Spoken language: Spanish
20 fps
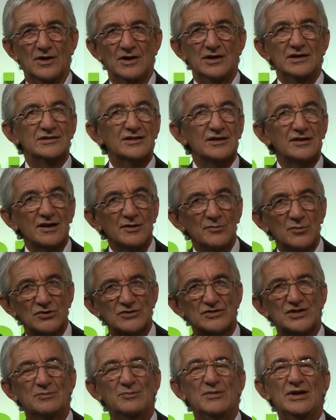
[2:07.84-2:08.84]
Y
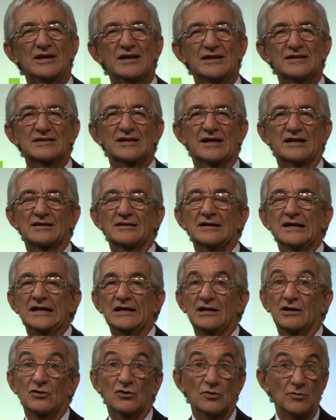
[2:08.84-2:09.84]
seguimos en bienestar.
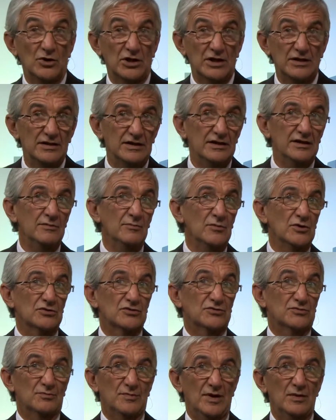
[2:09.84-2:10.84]
Como les
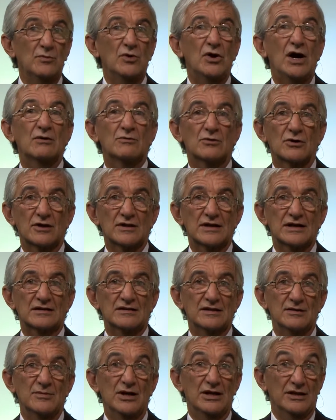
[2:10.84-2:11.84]
dijimos, vamos a abordar
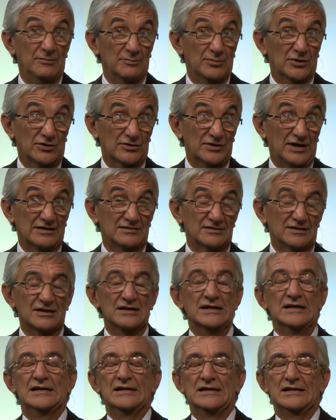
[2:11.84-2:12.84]
temas importantes.
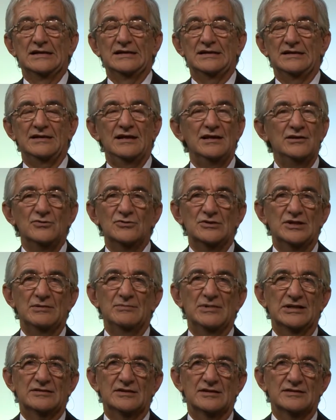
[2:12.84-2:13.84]
Y hay un
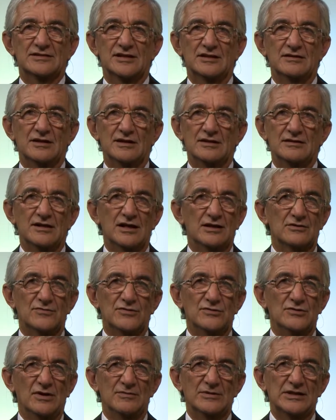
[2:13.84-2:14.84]
tema trascendental,
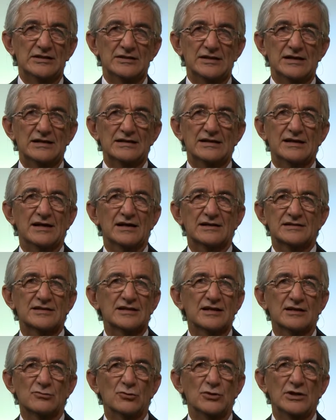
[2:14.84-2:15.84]
fundamental, que
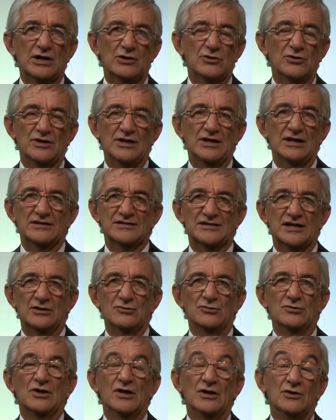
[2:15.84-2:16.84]
hace al cuidado de la
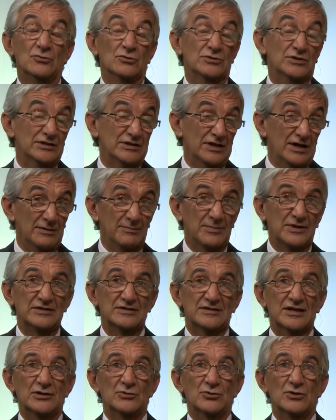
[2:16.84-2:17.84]
salud. Usted estará
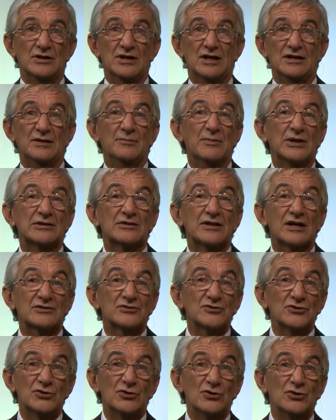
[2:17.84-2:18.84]
pensando en la
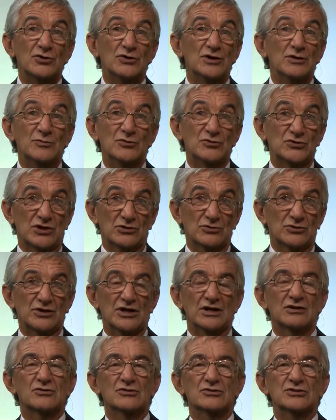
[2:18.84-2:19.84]
alimentación y muchas
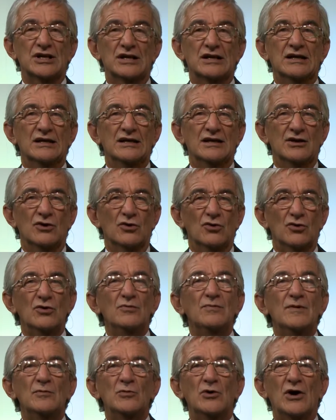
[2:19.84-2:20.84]
otras cosas. Hoy
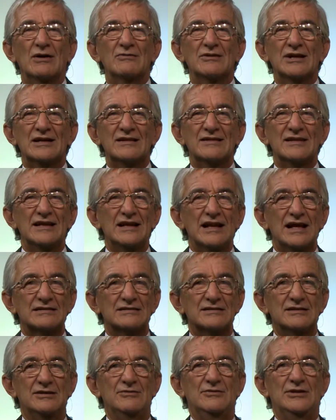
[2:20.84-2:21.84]
vamos a hablar de la
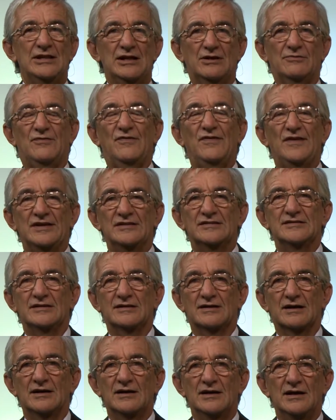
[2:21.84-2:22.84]
actividad
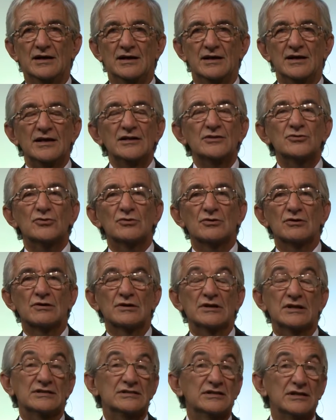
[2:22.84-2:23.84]
física. Esto
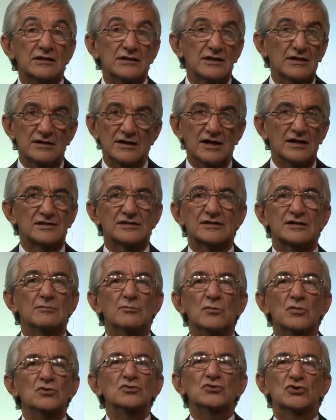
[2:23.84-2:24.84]
que ya desde hace
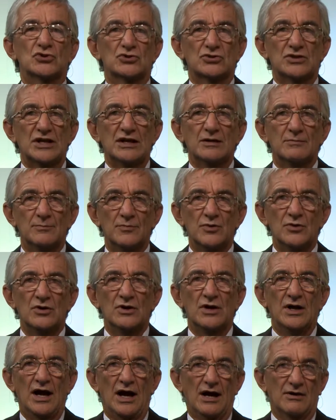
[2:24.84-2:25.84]
mucho tiempo
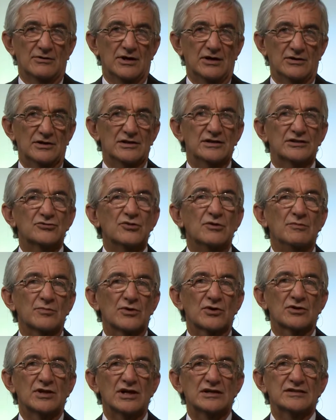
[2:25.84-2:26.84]
hablaba de su
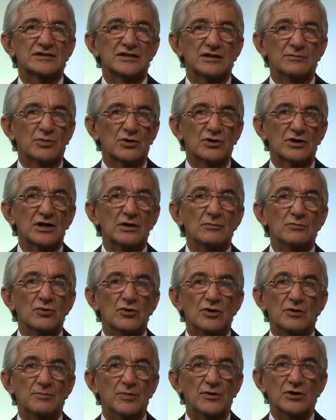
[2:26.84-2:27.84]
importancia, por
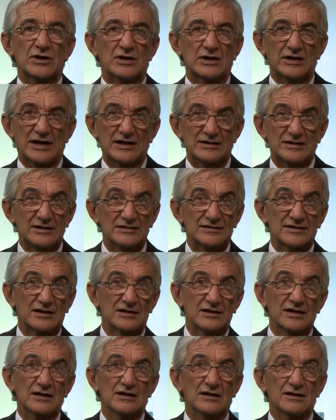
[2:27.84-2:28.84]
ejemplo, Hipócrates,
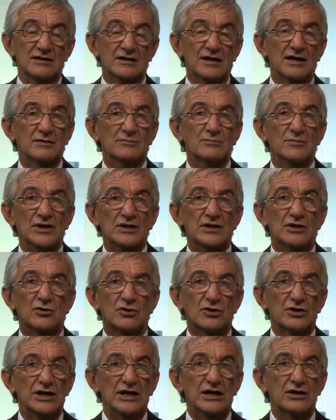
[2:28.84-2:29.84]
aquel gran
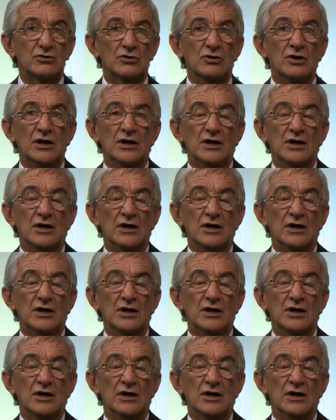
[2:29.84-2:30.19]
médico griego